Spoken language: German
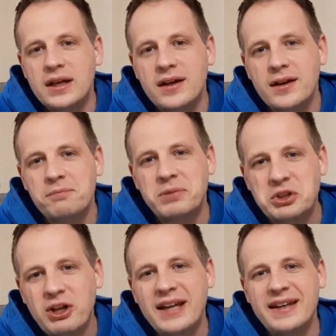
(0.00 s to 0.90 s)
Ähm,
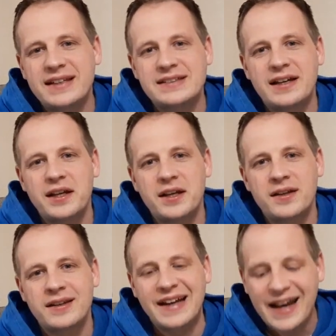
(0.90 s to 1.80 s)
beständig
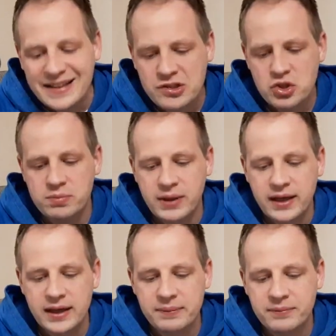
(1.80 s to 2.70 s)
sein, dran zu
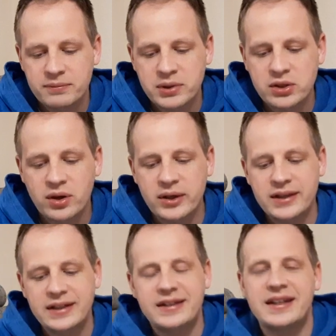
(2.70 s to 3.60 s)
bleiben,
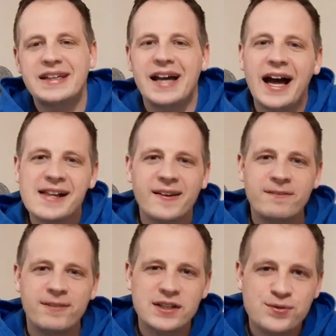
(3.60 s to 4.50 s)
bedeutet, ich halte
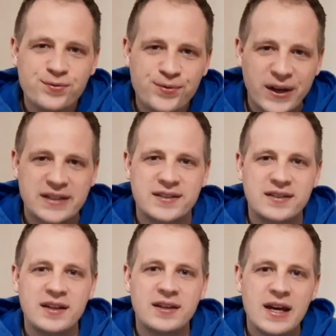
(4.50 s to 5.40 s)
etwas fest,
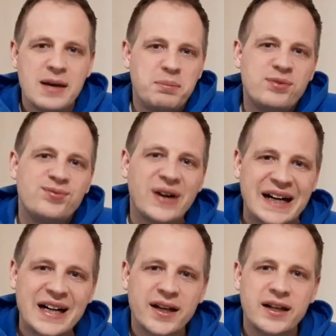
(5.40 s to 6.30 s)
ich
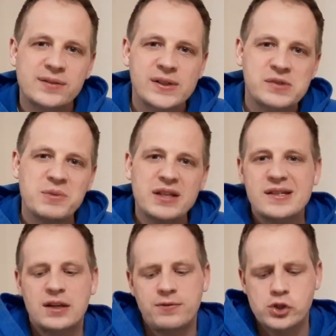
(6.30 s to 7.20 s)
bewahre etwas, mir
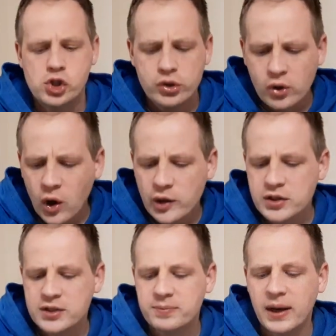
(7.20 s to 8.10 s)
ist etwas
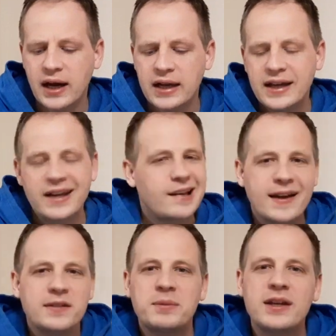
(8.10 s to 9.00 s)
kostbar, ich
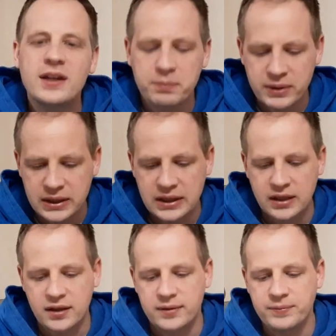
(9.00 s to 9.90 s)
lasse mich nicht
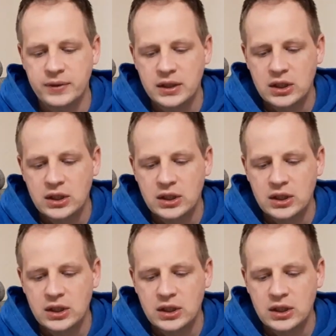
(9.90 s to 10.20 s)
beirren.